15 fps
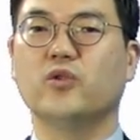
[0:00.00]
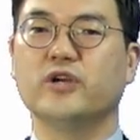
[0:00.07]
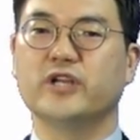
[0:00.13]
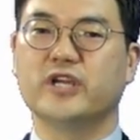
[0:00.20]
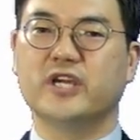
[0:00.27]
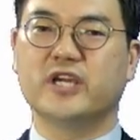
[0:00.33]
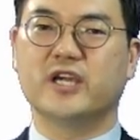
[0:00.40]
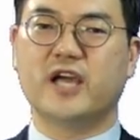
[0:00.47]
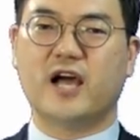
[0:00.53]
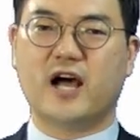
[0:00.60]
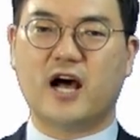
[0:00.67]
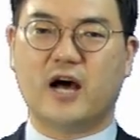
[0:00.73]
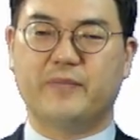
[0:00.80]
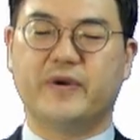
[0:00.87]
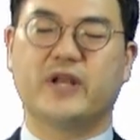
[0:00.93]
오늘 이
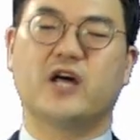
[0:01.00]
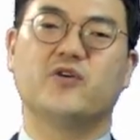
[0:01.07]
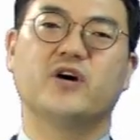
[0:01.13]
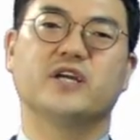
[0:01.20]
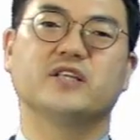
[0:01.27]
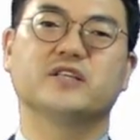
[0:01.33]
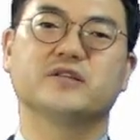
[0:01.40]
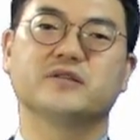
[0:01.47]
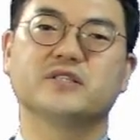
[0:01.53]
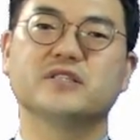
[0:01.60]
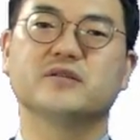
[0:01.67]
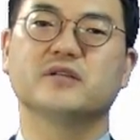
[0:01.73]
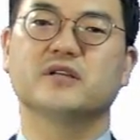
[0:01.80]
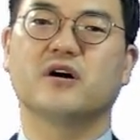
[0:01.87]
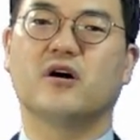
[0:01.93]
앞에 나와
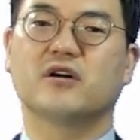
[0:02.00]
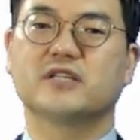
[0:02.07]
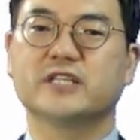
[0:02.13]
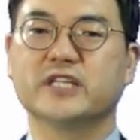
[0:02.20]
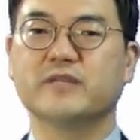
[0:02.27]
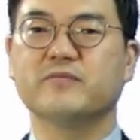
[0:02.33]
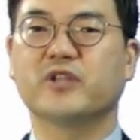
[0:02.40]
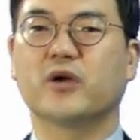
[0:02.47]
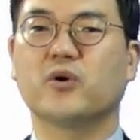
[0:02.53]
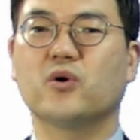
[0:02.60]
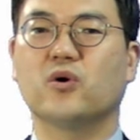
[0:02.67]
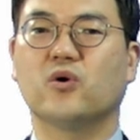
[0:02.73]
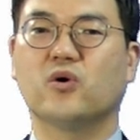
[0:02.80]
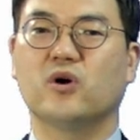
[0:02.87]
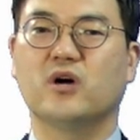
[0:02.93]
있는 어,
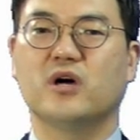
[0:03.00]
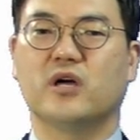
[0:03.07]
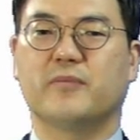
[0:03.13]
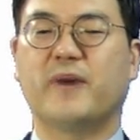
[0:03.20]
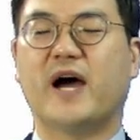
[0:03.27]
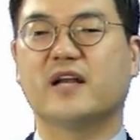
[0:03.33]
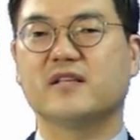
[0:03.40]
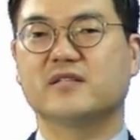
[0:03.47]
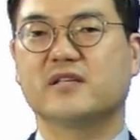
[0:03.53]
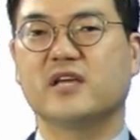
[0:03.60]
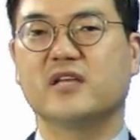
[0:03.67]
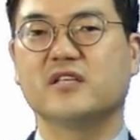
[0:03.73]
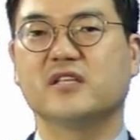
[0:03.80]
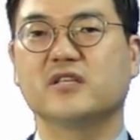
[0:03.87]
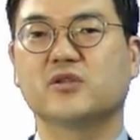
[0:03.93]
그림대로
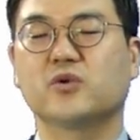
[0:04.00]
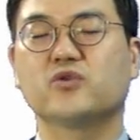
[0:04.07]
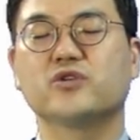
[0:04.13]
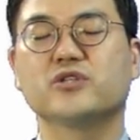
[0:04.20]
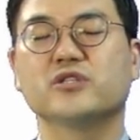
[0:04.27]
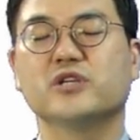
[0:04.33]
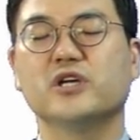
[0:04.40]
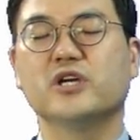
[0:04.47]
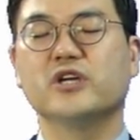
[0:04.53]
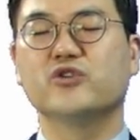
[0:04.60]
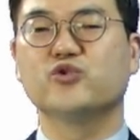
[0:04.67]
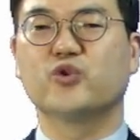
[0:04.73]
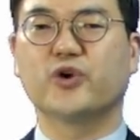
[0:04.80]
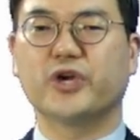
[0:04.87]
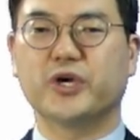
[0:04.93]
바리새인 또는
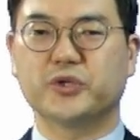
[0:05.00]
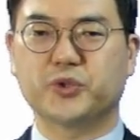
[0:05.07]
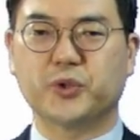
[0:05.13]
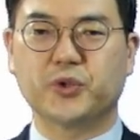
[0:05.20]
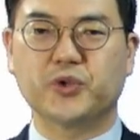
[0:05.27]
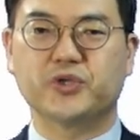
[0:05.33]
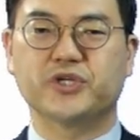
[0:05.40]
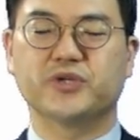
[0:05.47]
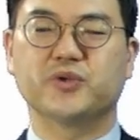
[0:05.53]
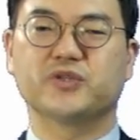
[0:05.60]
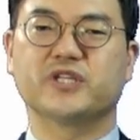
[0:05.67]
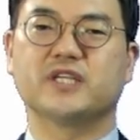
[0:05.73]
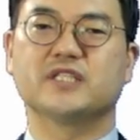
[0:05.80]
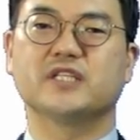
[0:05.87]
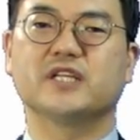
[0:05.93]
유대계 종교
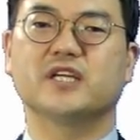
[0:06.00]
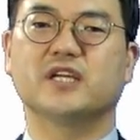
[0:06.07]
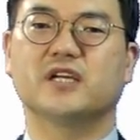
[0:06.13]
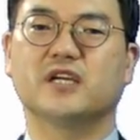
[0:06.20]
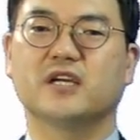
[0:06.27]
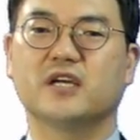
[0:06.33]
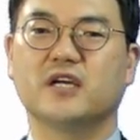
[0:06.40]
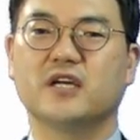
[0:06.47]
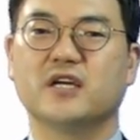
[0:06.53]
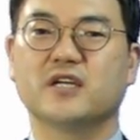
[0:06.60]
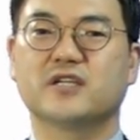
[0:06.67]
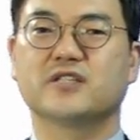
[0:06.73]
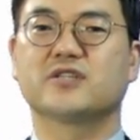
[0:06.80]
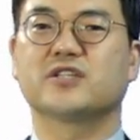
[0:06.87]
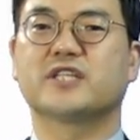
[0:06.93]
지도자들이
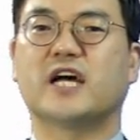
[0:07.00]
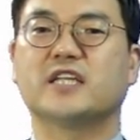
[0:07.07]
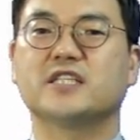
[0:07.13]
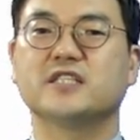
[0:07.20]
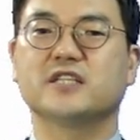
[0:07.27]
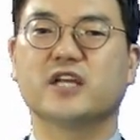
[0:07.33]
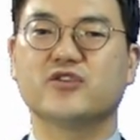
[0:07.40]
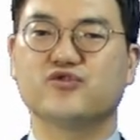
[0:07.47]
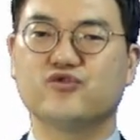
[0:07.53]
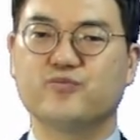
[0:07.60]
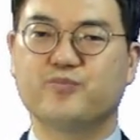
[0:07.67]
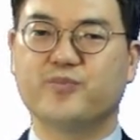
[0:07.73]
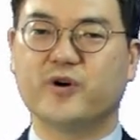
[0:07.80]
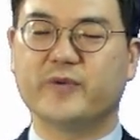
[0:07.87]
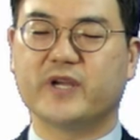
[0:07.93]
그저 자신들의
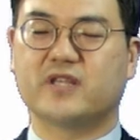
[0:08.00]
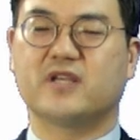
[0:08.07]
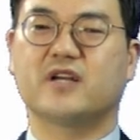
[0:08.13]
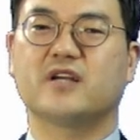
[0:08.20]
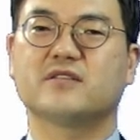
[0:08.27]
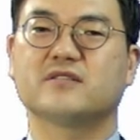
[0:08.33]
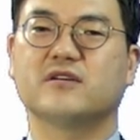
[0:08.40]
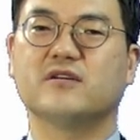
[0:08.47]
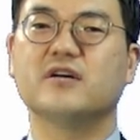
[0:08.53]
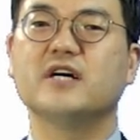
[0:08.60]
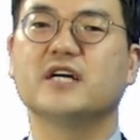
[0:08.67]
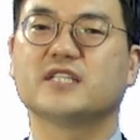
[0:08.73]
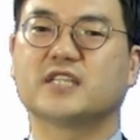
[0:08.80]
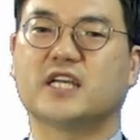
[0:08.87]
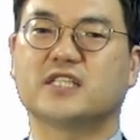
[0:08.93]
율법에
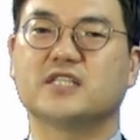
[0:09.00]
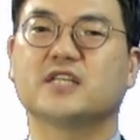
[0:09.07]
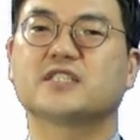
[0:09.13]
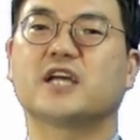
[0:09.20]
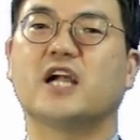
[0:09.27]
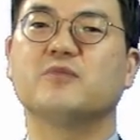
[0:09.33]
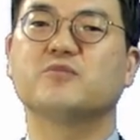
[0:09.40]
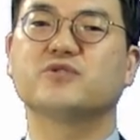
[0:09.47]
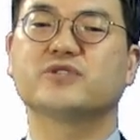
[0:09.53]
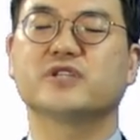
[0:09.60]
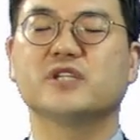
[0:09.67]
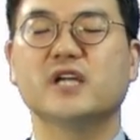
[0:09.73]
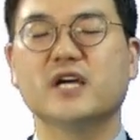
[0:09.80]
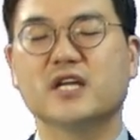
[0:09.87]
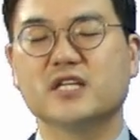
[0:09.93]
따라서 자신의
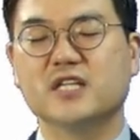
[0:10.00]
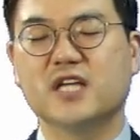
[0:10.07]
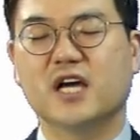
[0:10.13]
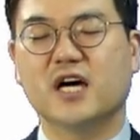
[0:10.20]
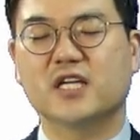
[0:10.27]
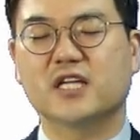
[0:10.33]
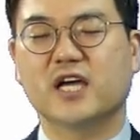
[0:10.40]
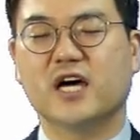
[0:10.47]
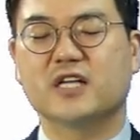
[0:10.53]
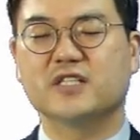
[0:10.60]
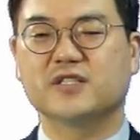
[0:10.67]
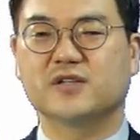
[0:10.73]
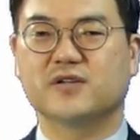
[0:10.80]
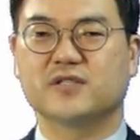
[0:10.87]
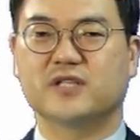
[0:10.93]
잘못을
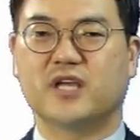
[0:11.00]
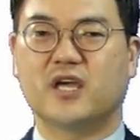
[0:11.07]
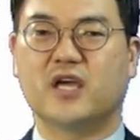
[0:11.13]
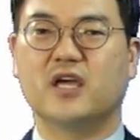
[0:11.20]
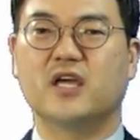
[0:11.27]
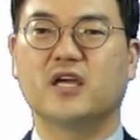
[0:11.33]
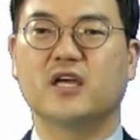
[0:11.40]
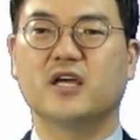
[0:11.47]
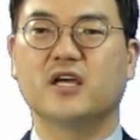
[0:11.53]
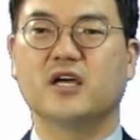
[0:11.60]
이야기하는 것에